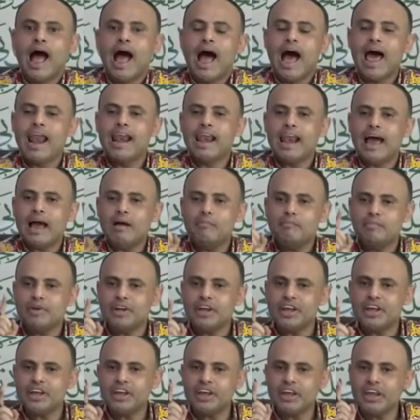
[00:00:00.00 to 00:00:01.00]

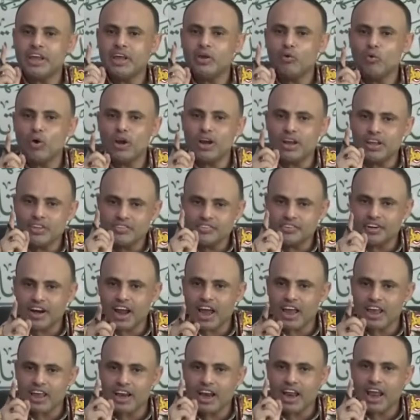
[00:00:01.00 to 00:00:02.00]
الأمريكي
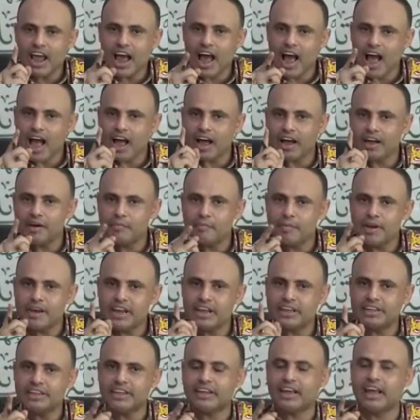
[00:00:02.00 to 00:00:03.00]
والإسرائيلي آخر من
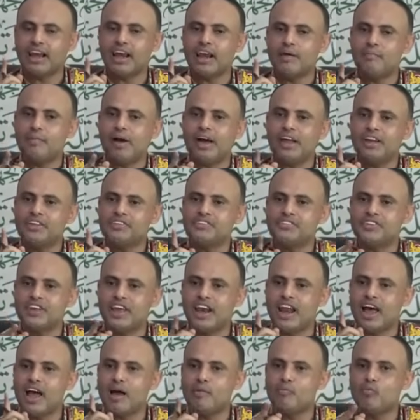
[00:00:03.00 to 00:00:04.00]
يتكلم عن
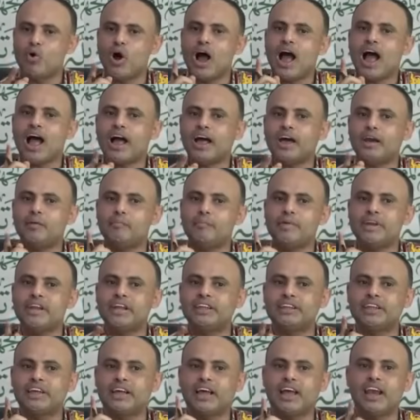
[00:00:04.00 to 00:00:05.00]
السلام وآخر من
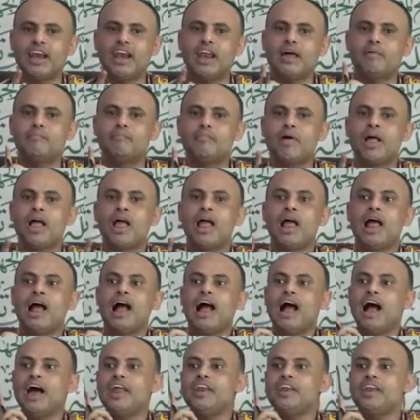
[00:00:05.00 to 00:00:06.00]
يتكلم
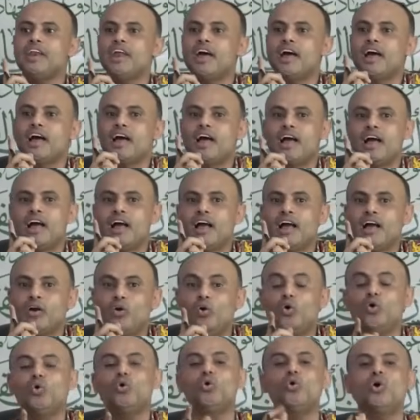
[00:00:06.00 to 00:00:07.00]
عن
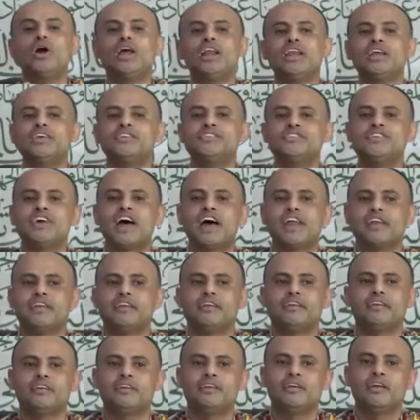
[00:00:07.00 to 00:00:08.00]
حقوق الإنسان
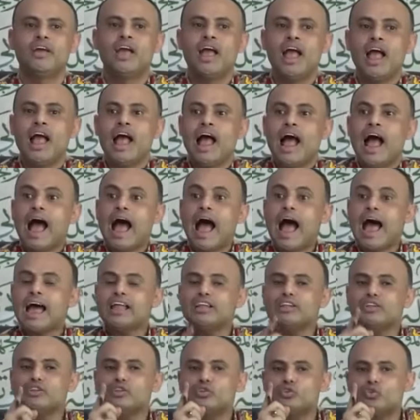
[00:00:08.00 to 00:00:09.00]

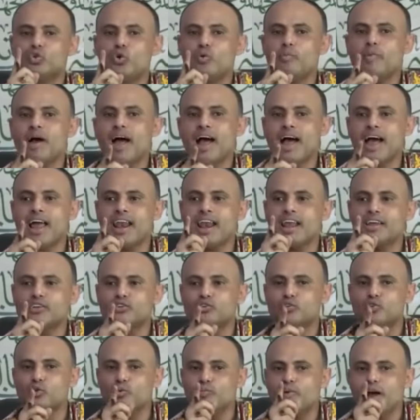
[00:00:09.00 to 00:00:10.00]
أنتما
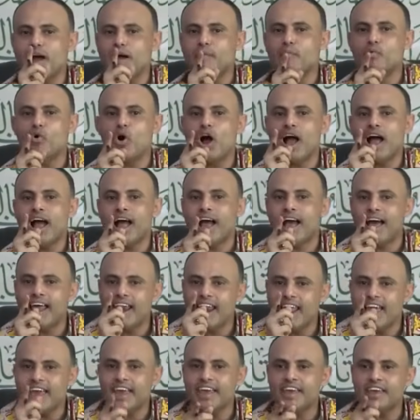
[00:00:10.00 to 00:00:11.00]
لستما
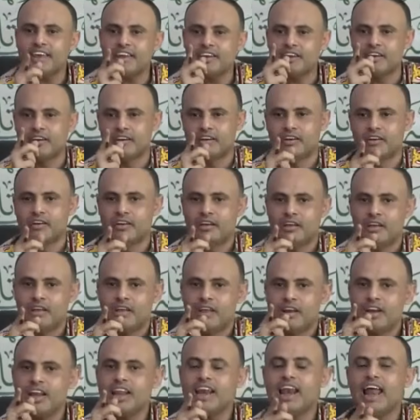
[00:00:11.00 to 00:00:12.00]
مؤهلين
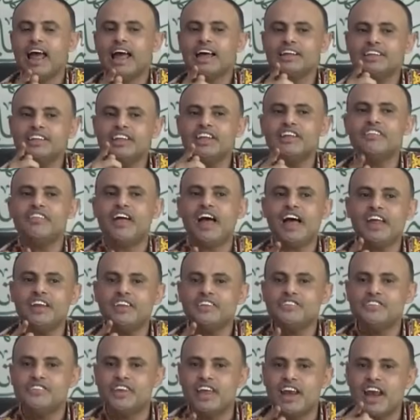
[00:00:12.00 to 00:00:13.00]
للحديث عن
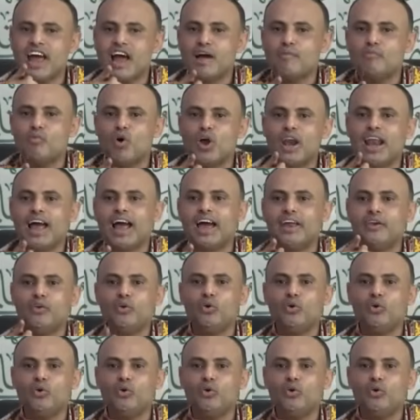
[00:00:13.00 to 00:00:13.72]
السلام ولا عن